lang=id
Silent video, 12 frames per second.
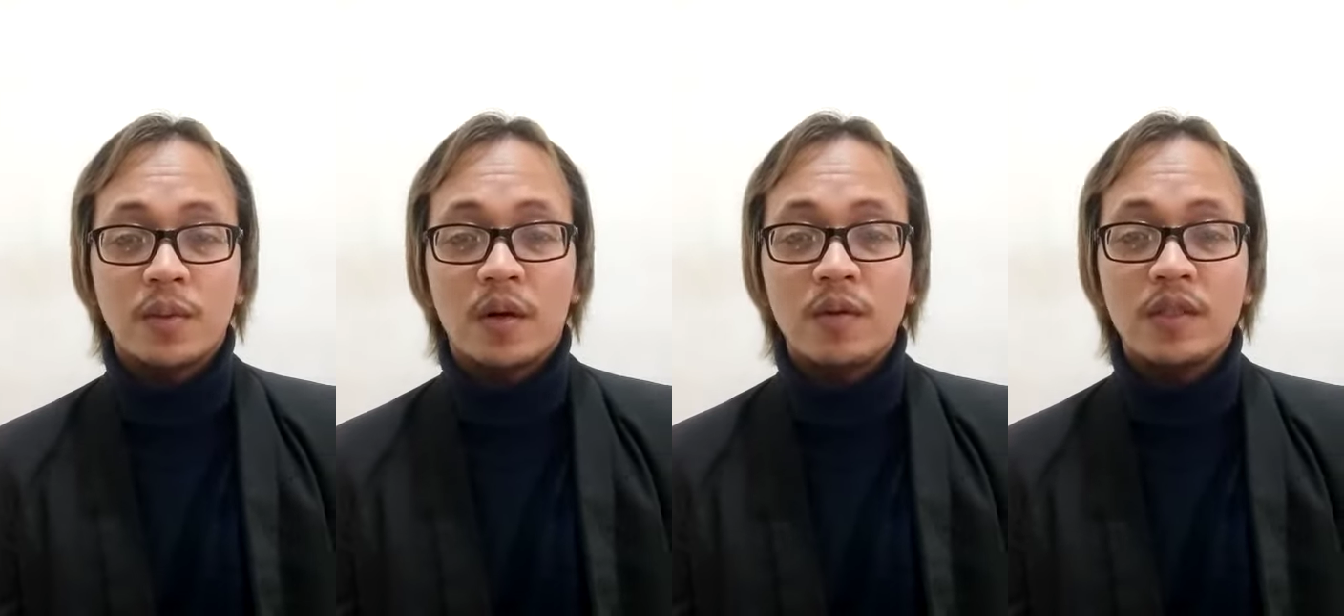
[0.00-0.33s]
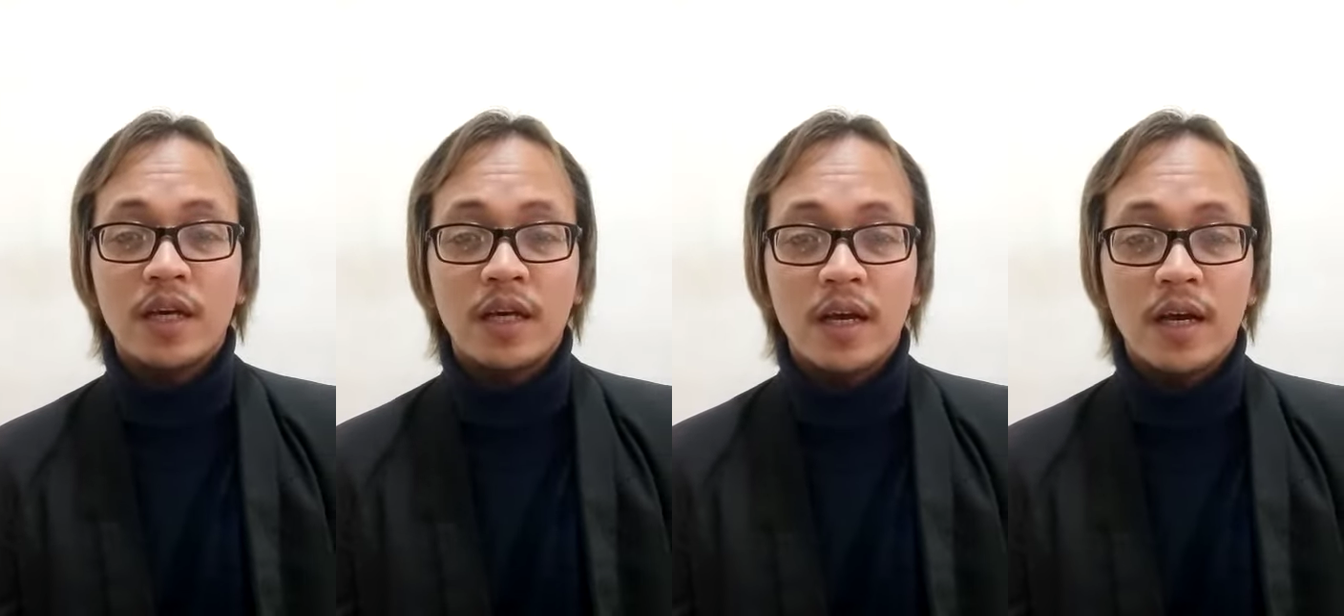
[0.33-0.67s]

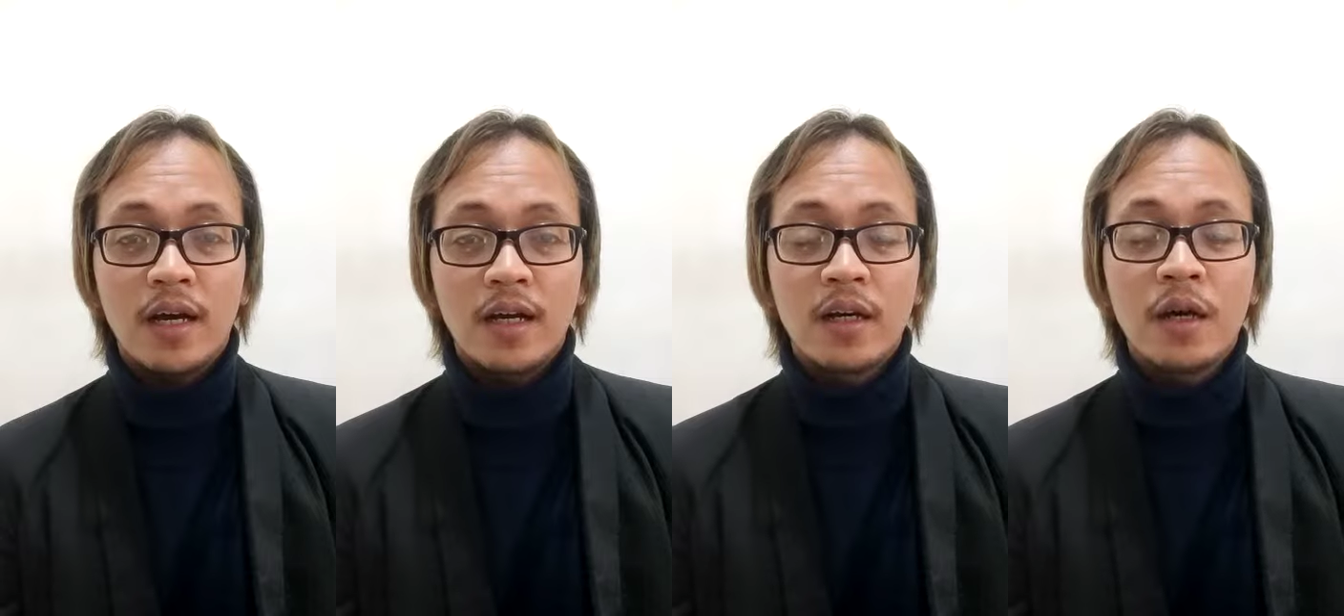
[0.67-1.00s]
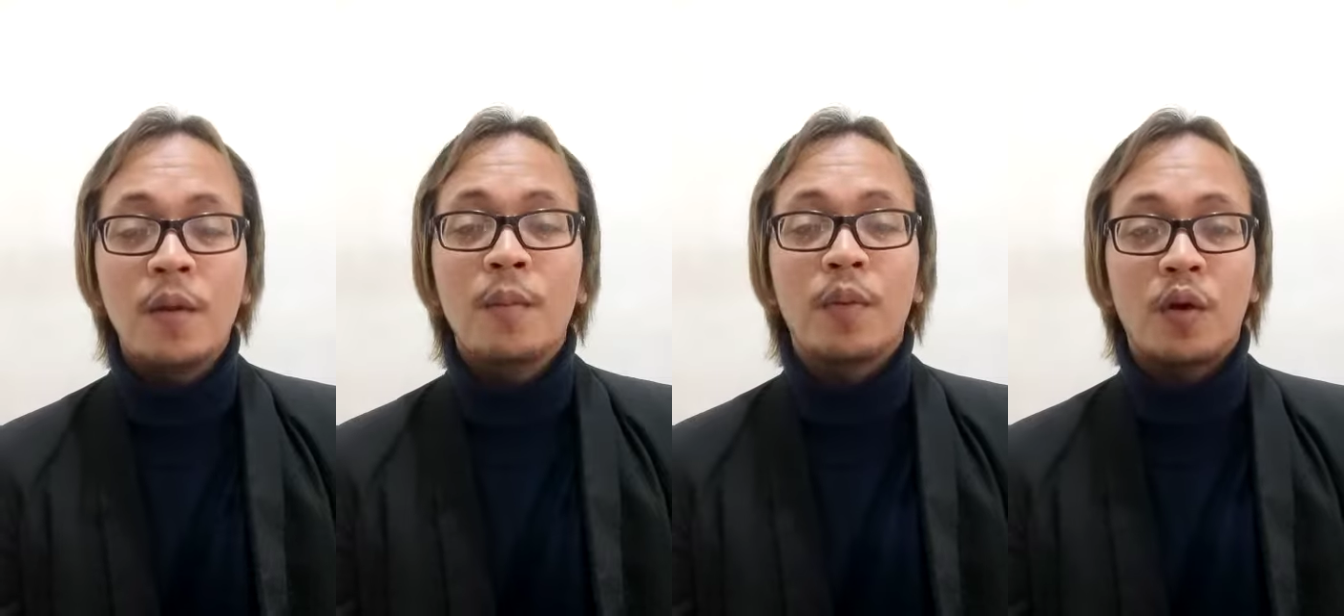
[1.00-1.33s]
Brawijaya,
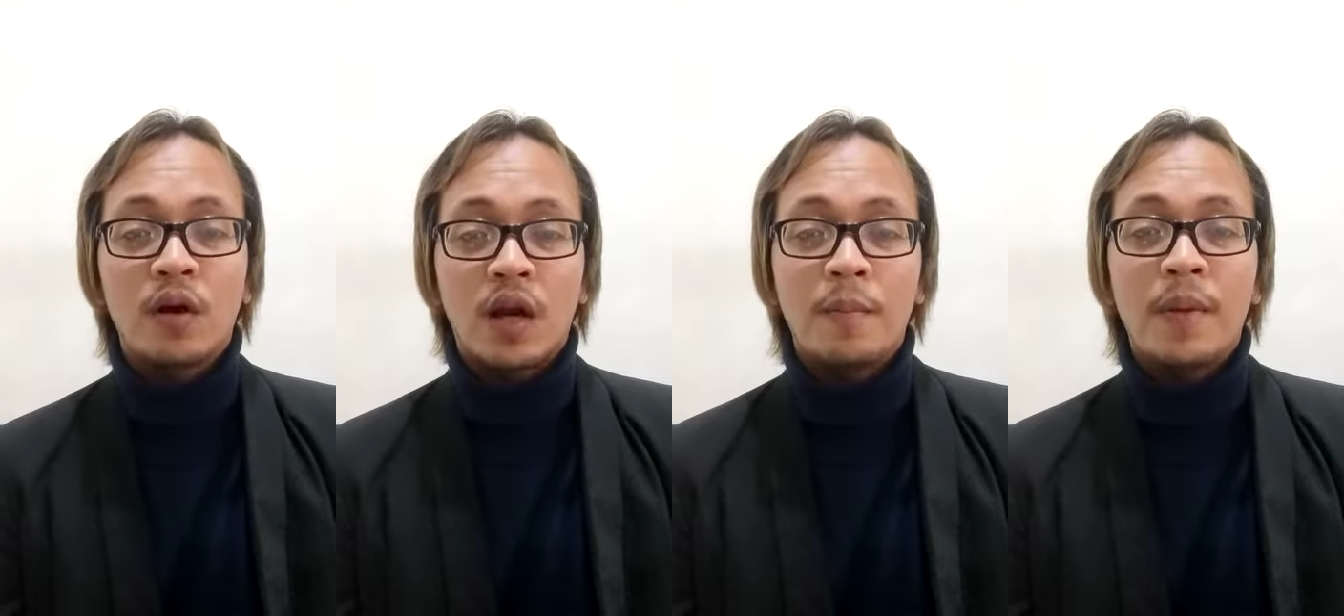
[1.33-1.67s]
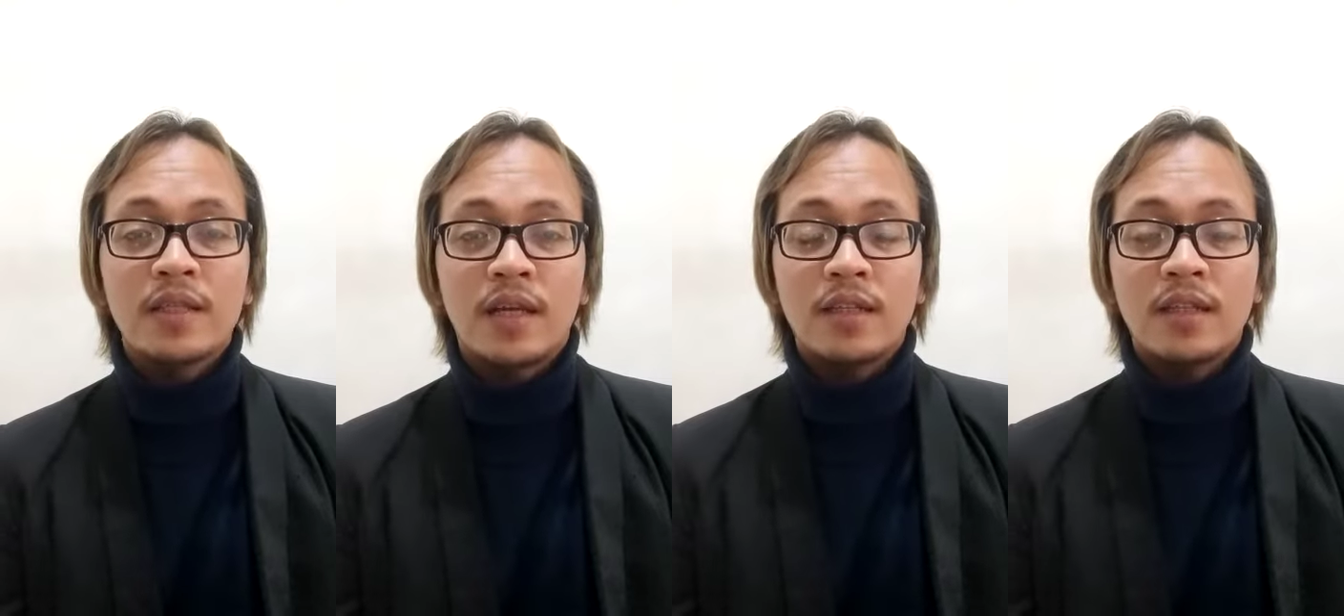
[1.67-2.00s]
program
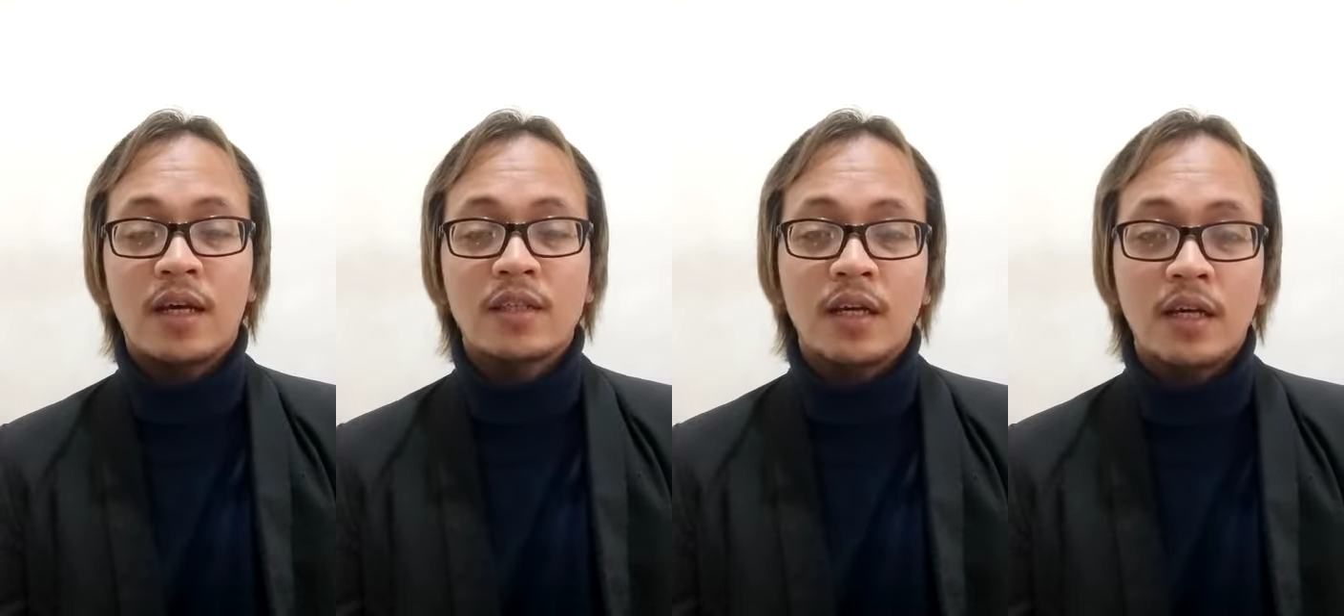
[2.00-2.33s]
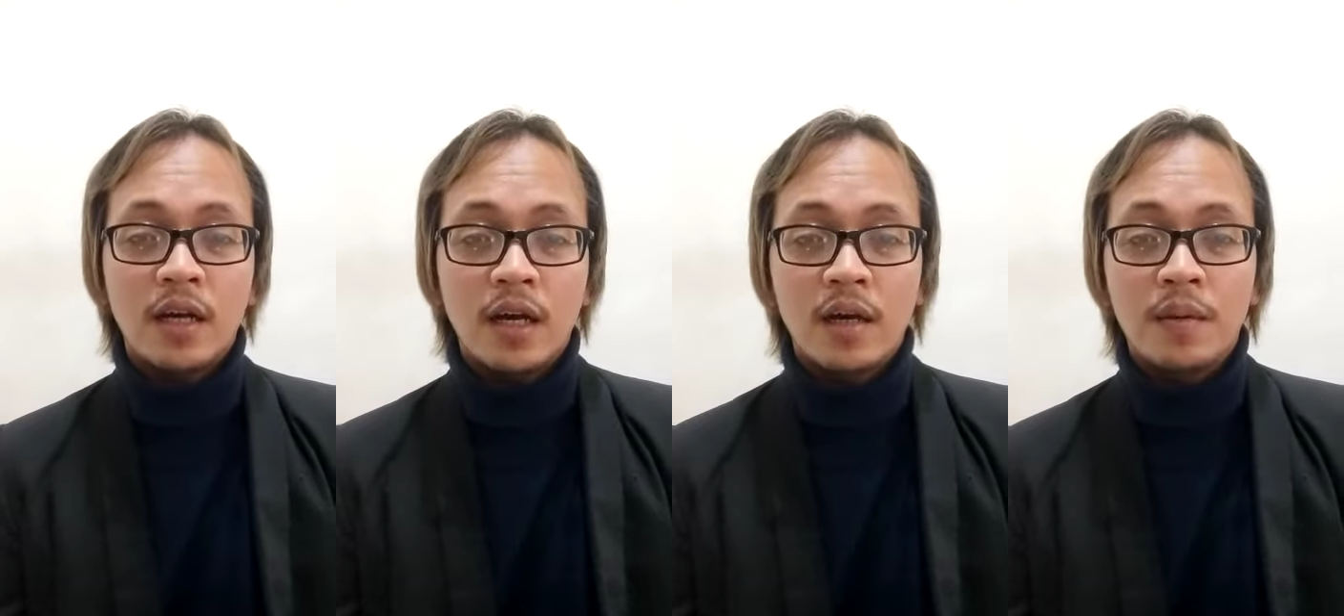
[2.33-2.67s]
Pasca
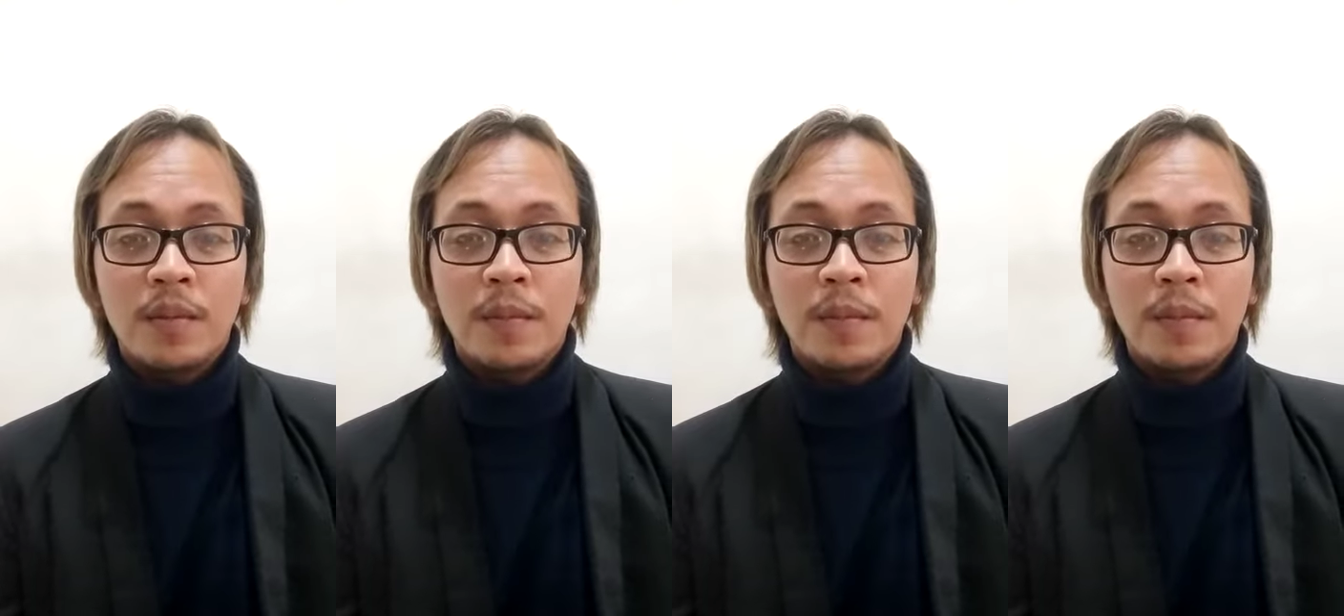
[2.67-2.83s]
Sarjana,